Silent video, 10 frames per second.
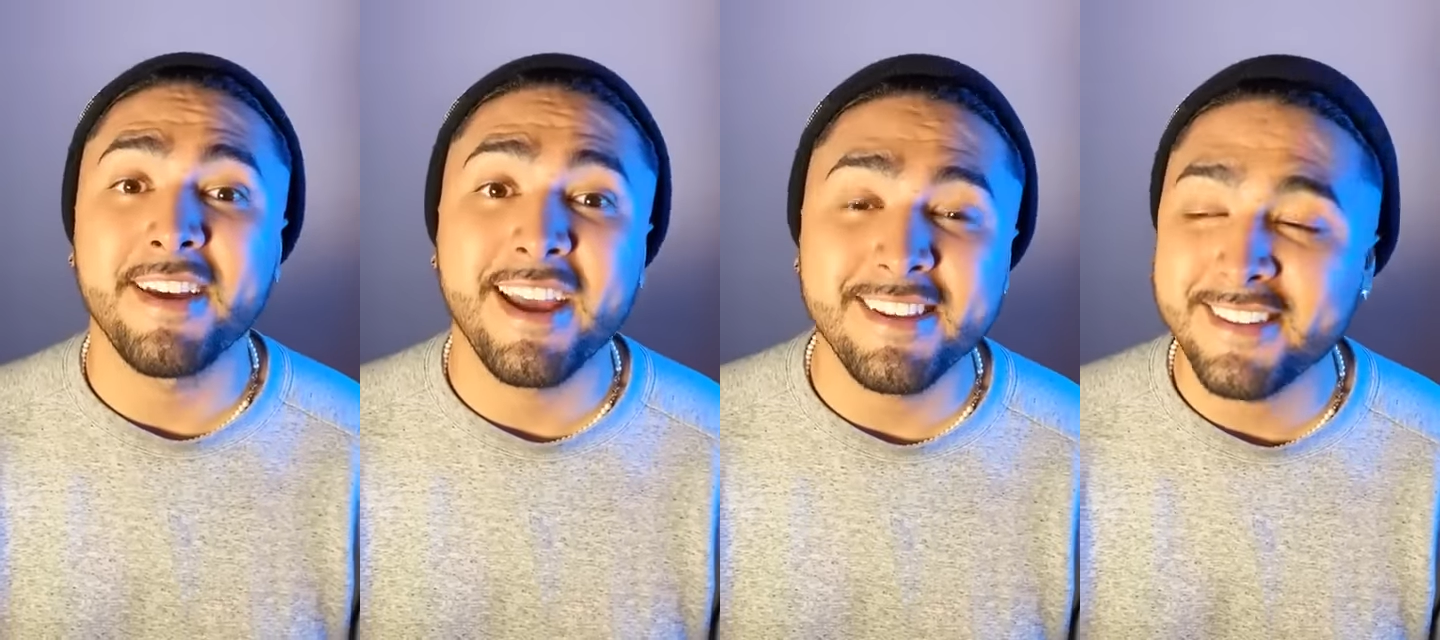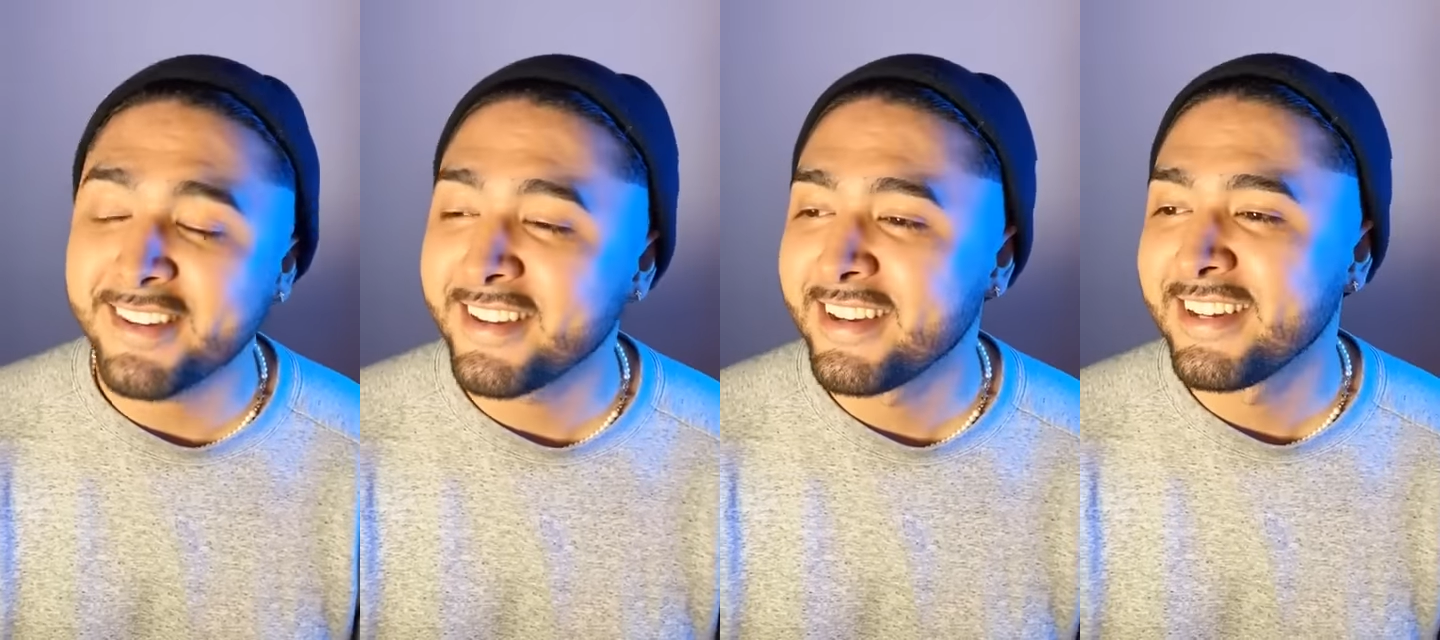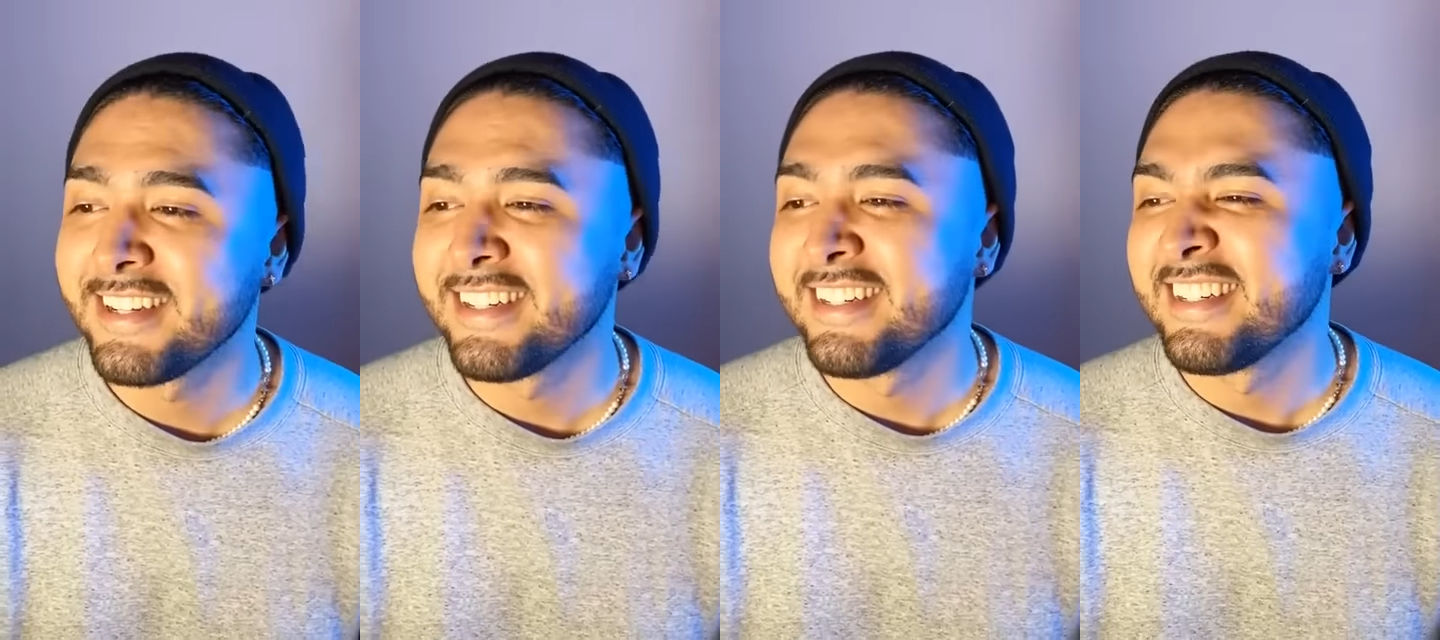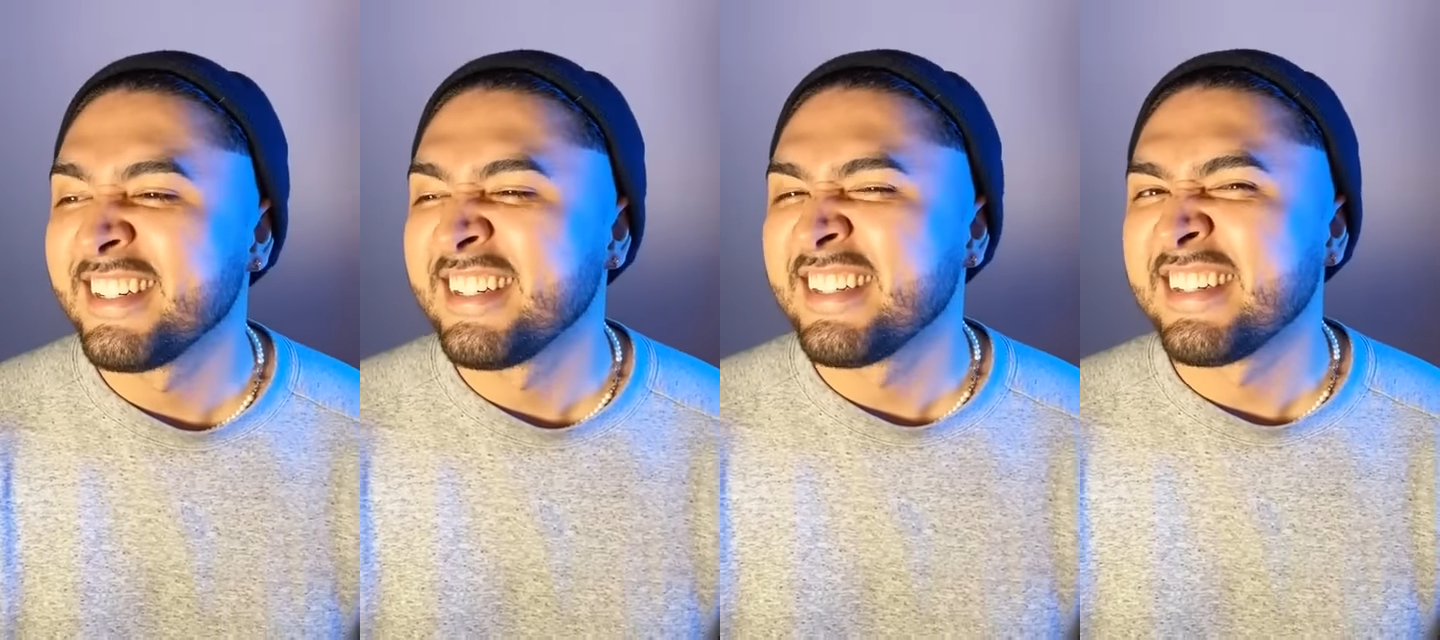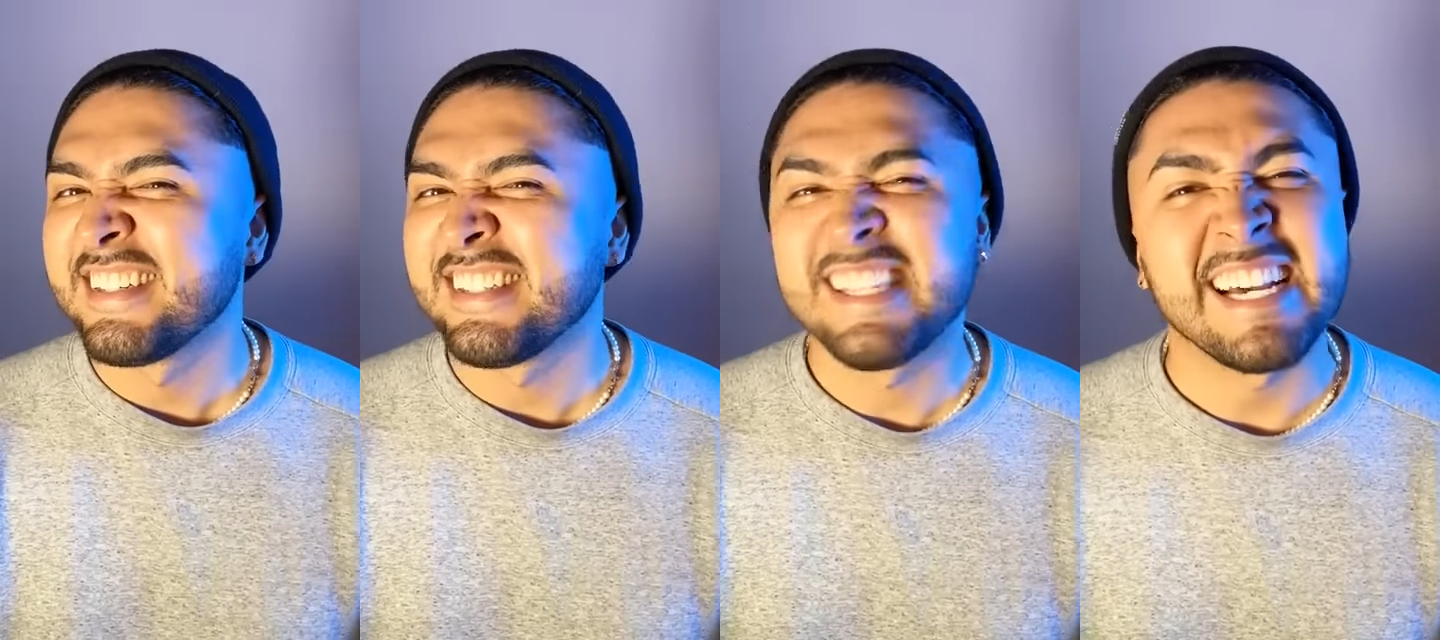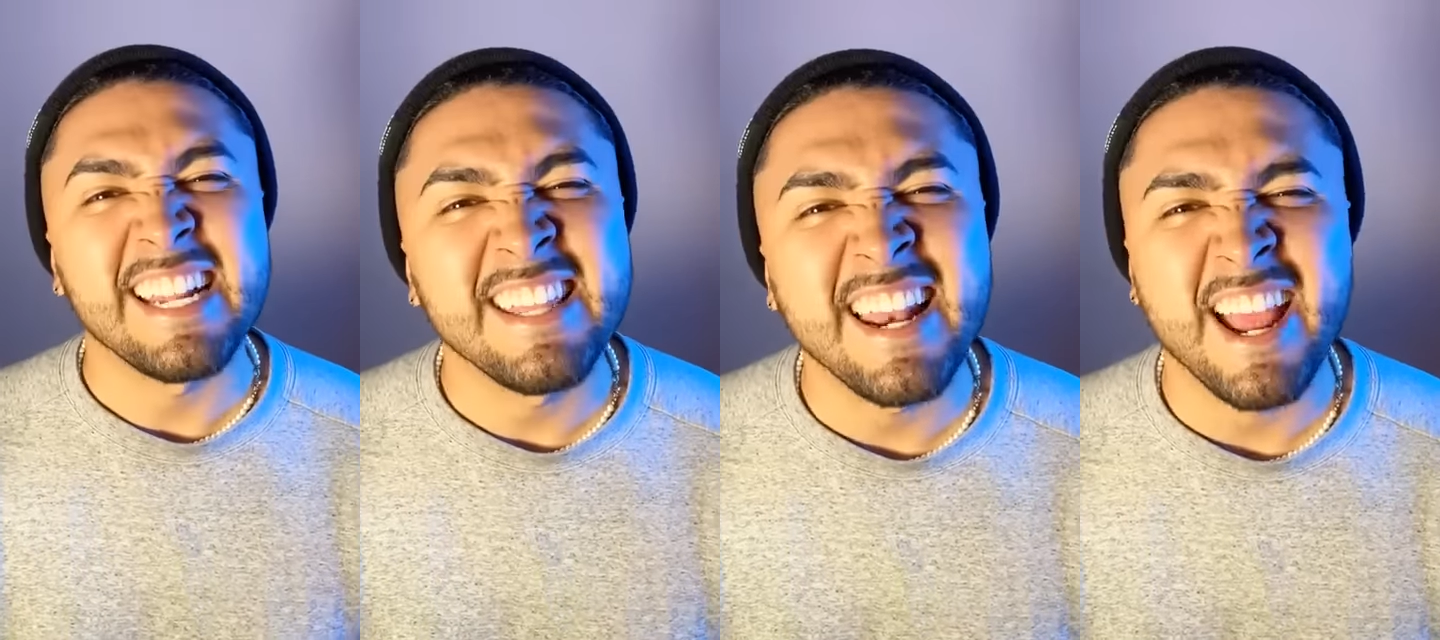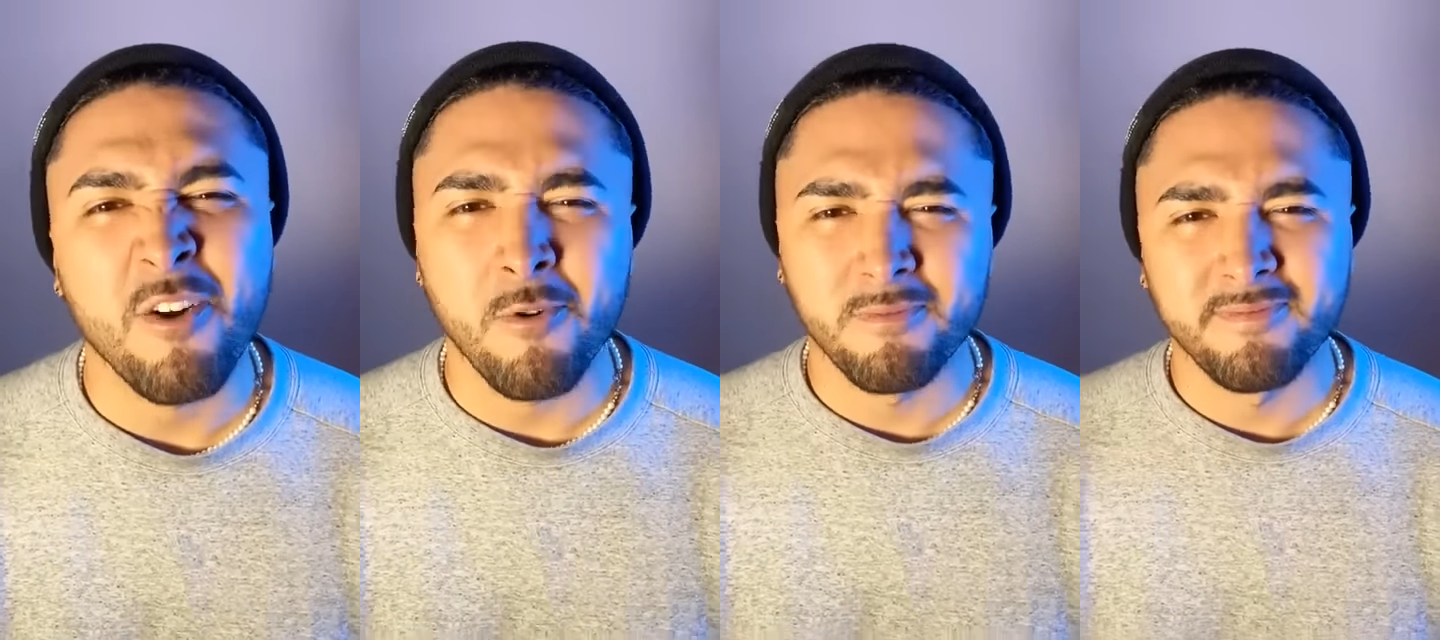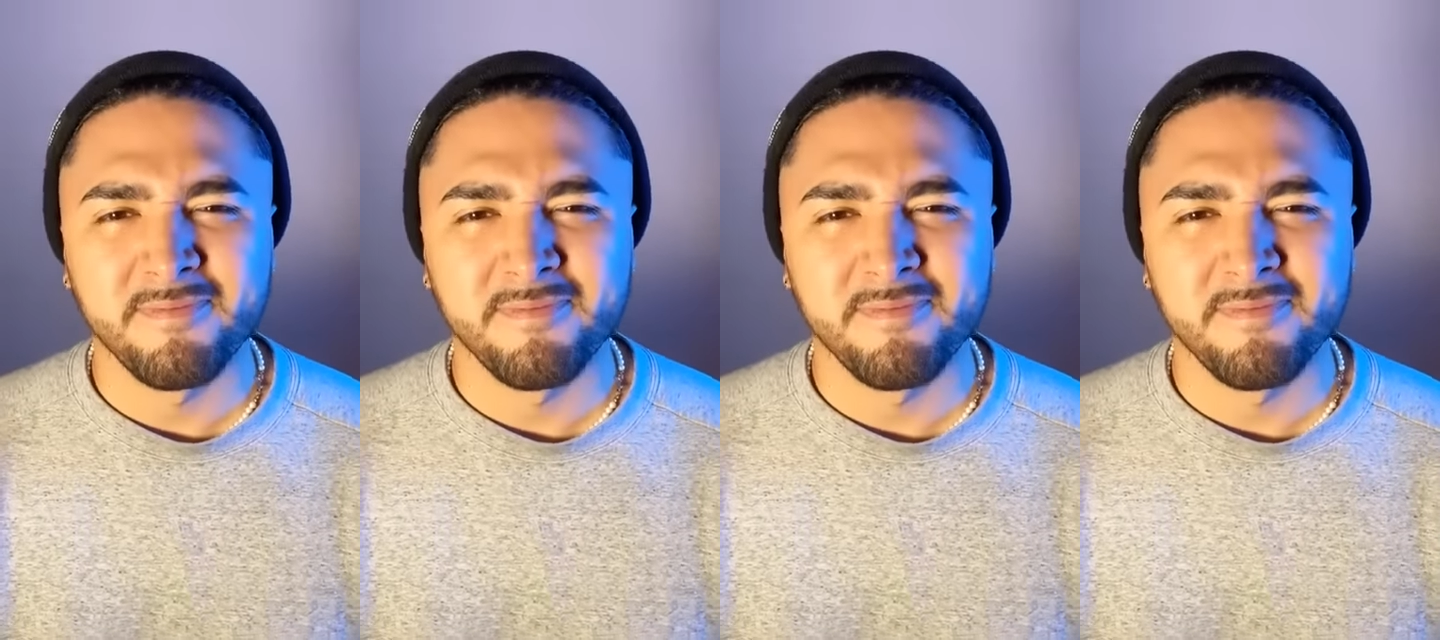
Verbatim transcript: es darle en el ego.